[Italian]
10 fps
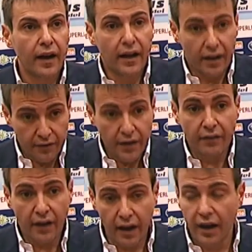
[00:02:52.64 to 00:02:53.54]

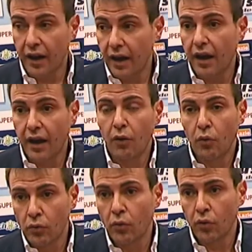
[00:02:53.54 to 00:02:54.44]
aveva
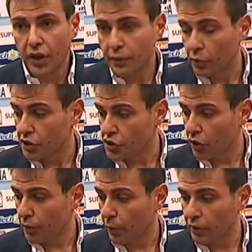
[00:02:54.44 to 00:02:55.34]
un, un, ritmo di
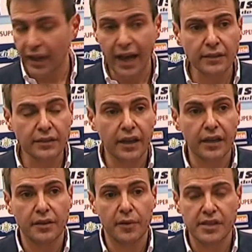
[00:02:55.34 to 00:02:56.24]
gioco
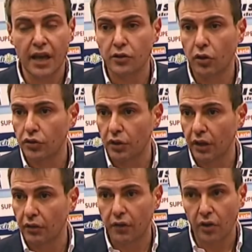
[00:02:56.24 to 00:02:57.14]
importante, Semenzato
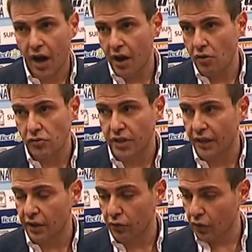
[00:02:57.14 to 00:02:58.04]
continuando a lavorare
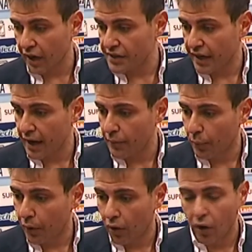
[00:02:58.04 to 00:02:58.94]
nonostante non toccasse
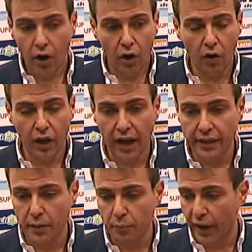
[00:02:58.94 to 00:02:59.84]
campo con
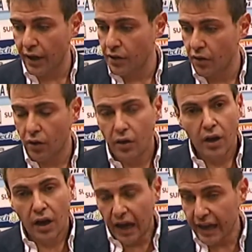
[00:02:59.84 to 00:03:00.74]
grande impegno
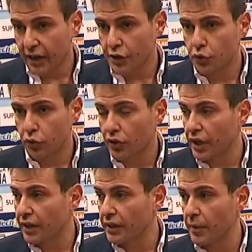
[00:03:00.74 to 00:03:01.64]
è cresciuto di
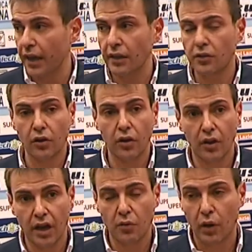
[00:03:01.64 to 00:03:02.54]

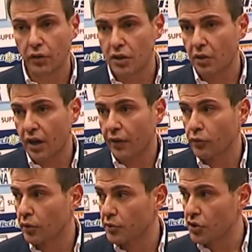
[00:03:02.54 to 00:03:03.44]
rendimento, la, quando la squadra ne ha
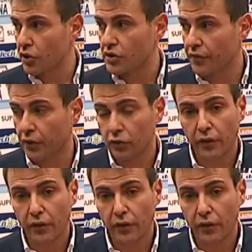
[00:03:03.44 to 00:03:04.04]
avuto bisogno si è fatto